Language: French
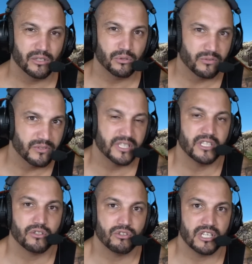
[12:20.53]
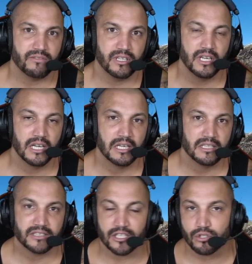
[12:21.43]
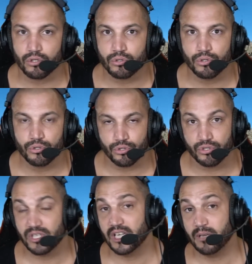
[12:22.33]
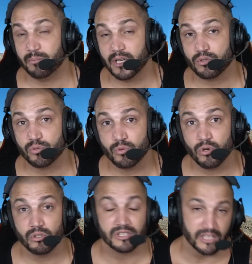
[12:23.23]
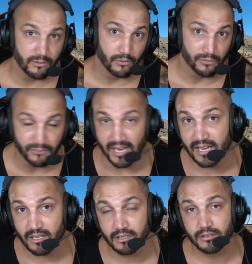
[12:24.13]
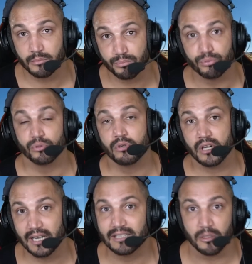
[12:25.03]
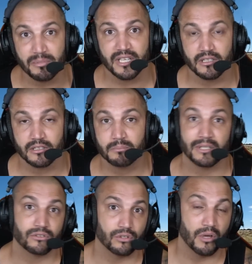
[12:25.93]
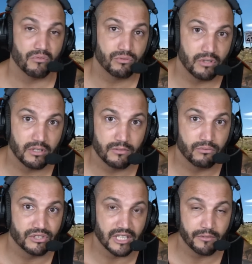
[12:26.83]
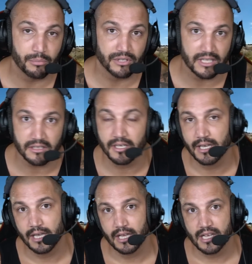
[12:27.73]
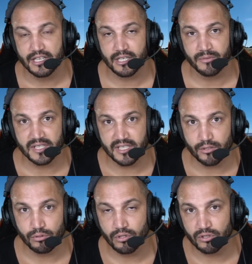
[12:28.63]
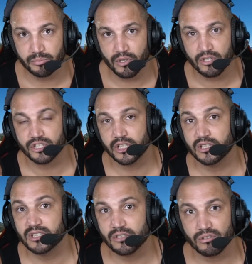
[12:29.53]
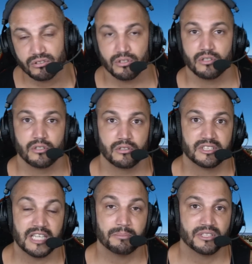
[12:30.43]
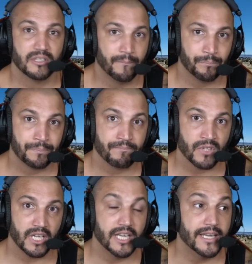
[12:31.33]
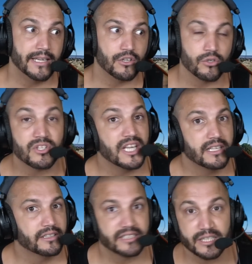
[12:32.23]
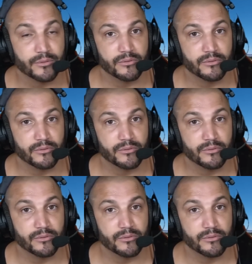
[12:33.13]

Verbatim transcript: du physique que j'avais sachant que je sais éperdument ce qu'il faut faire pour être bien. Parce que comme vous, le, savez peut-être, j'ai fait des études dans le sport, j'ai une licence euh, STAPS, et je sais ce qu'il faut